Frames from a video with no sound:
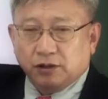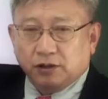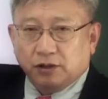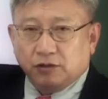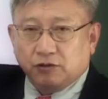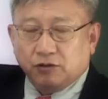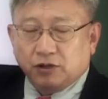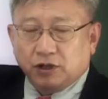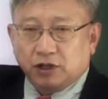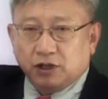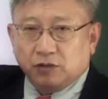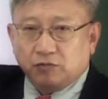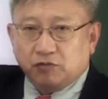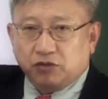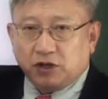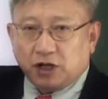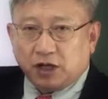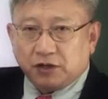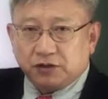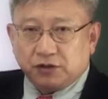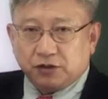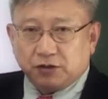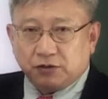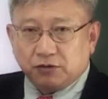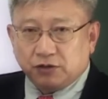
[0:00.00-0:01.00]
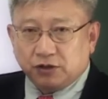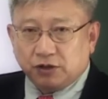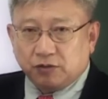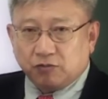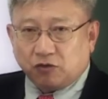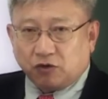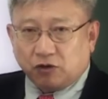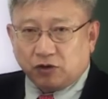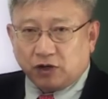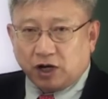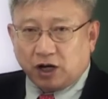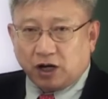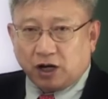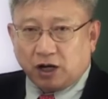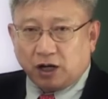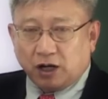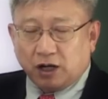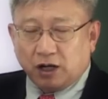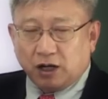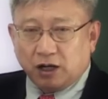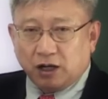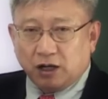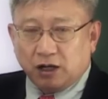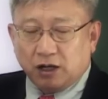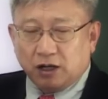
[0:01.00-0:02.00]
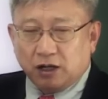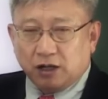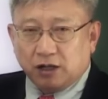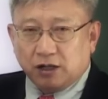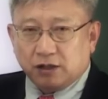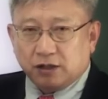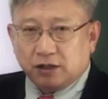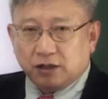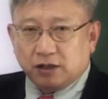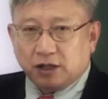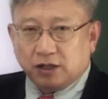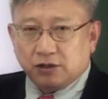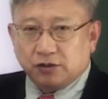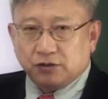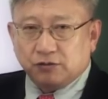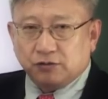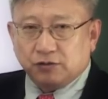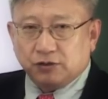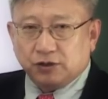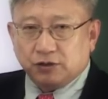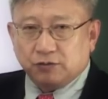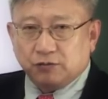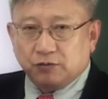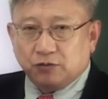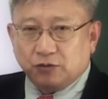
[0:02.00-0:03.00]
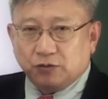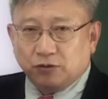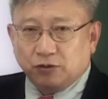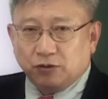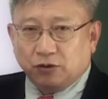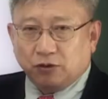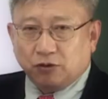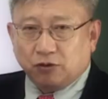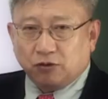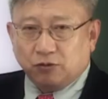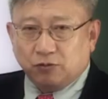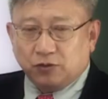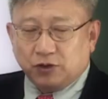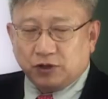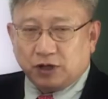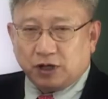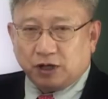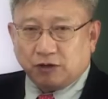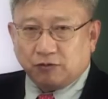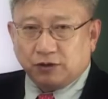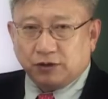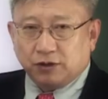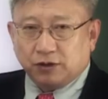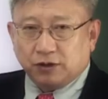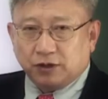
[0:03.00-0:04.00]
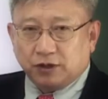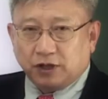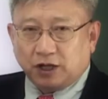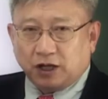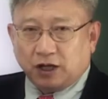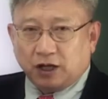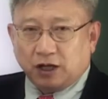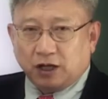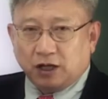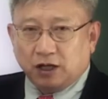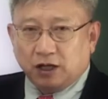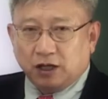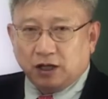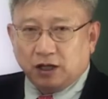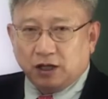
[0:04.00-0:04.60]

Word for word: 우리가 이제 플러스 전극이 뭐냐를 가지고 지금 고민을 하고 있는데